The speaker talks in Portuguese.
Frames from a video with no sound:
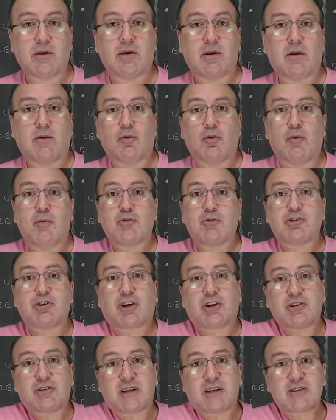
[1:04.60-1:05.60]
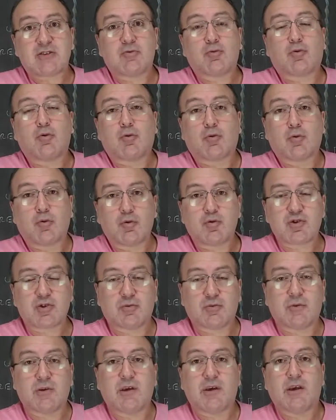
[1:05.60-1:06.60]
número de candidatos no
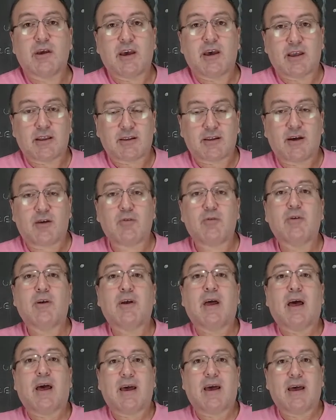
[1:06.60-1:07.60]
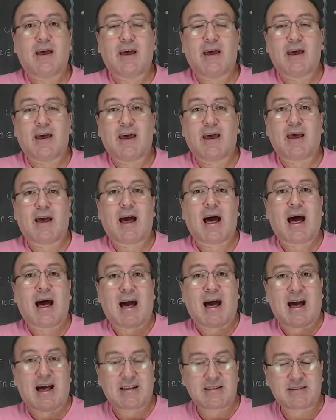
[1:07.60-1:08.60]
concurso. Então, é, a
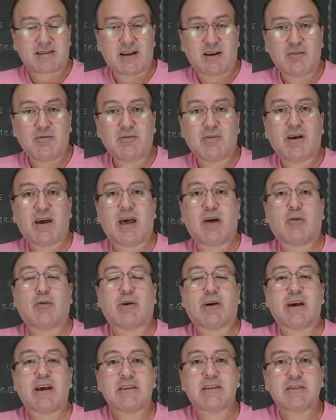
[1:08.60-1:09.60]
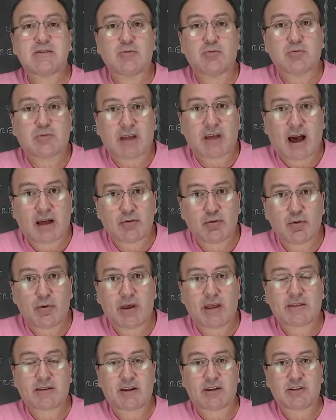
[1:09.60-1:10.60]
razão é o resultado
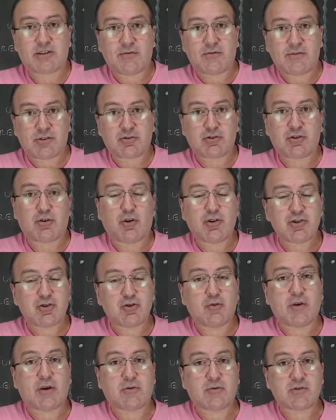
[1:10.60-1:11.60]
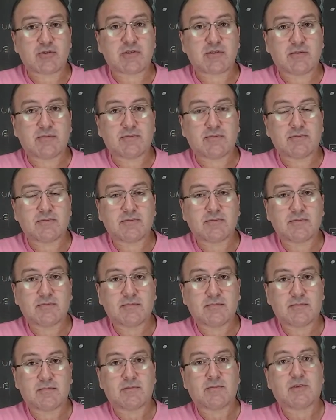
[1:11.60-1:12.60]
entre a divisão de dois números,
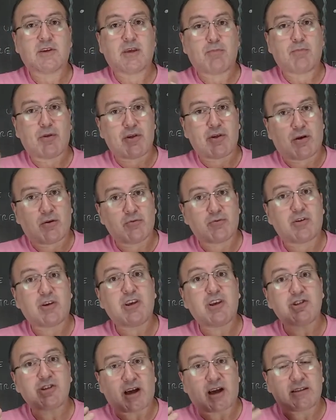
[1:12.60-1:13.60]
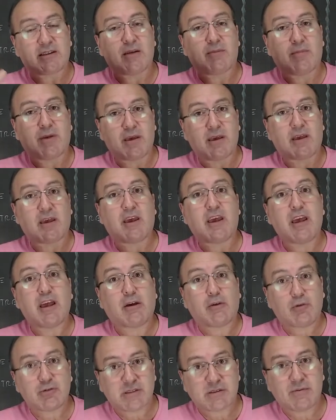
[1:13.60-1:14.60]
que poderão indicar também,
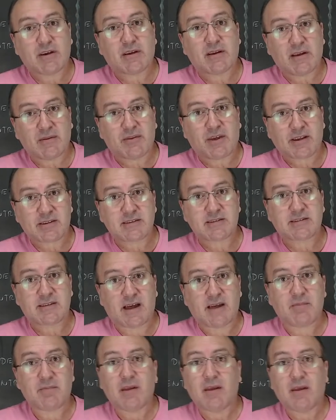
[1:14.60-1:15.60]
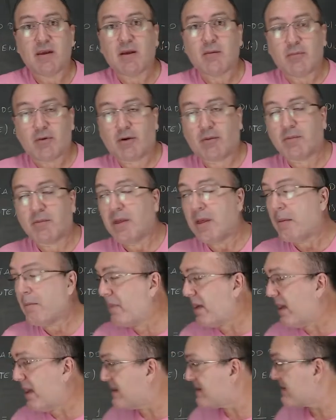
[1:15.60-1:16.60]
inclusive, grandezas, tá? Bom,
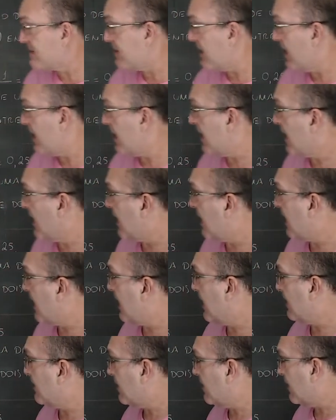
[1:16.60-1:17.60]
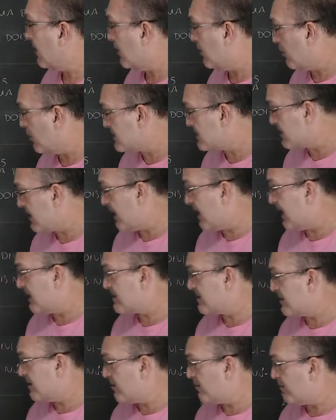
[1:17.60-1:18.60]
mas na nossa
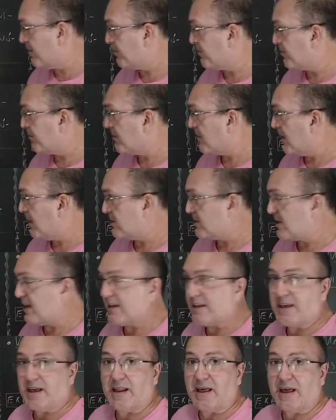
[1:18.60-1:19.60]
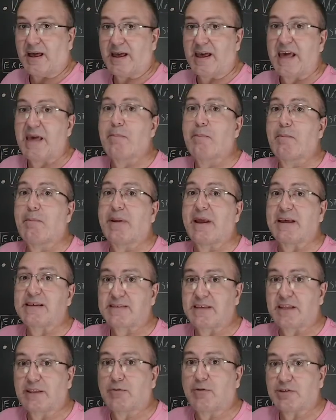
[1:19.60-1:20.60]
razão, já que ela
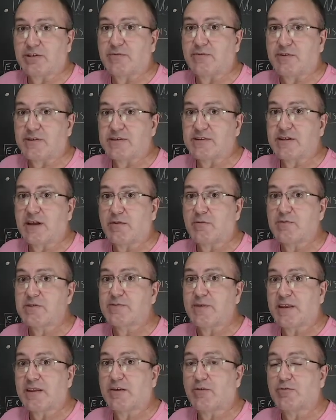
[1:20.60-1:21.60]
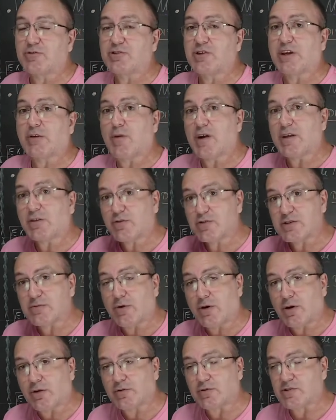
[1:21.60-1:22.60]
representa uma divisão, vamos ver então de quantos
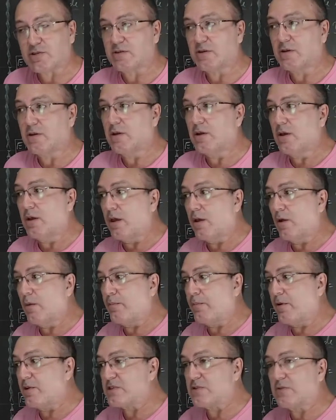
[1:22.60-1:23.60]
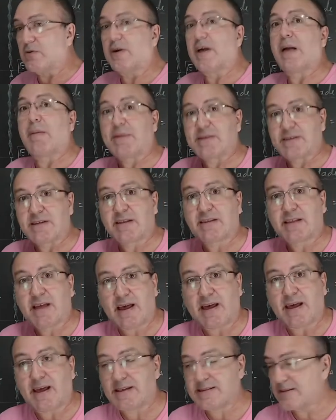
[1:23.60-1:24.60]
modos eu posso
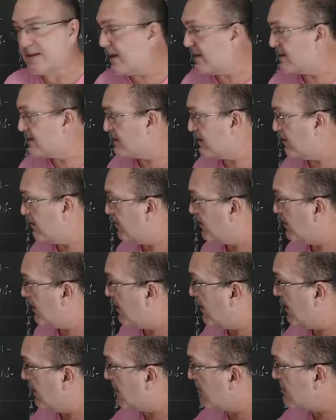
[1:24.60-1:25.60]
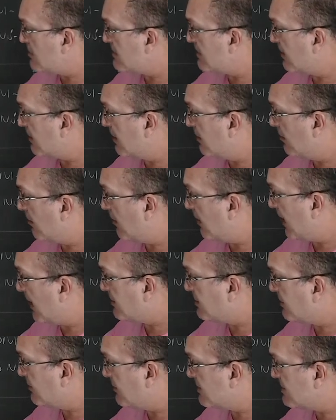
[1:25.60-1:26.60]
representar essa razão. Temos aqui ó, a
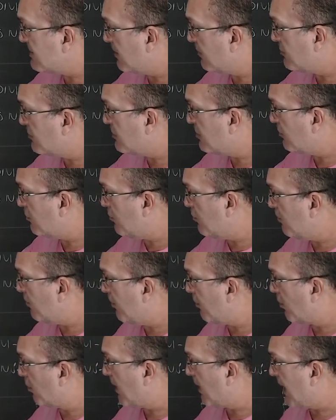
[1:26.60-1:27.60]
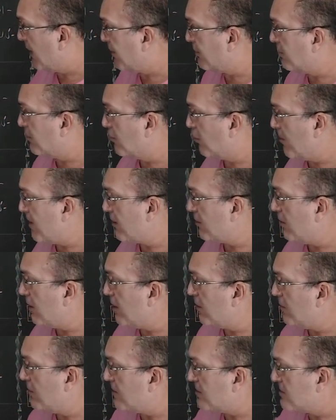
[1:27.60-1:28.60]
divisão de 1 por 4. Como é que eu
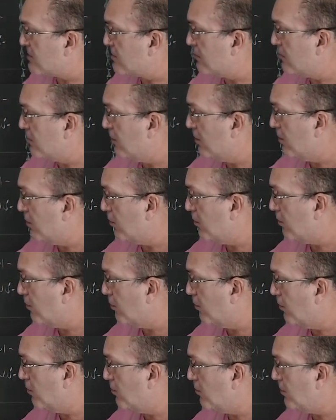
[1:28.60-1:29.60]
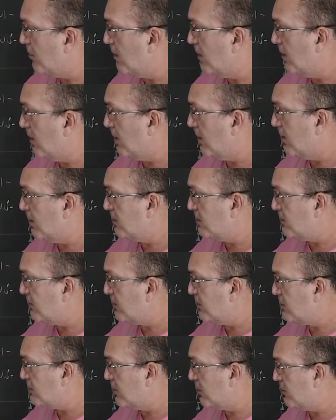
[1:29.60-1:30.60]
leio isso? 1
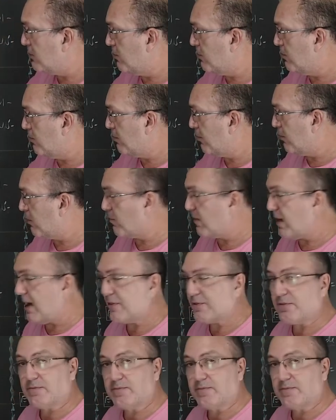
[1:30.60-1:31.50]
dividido por 4.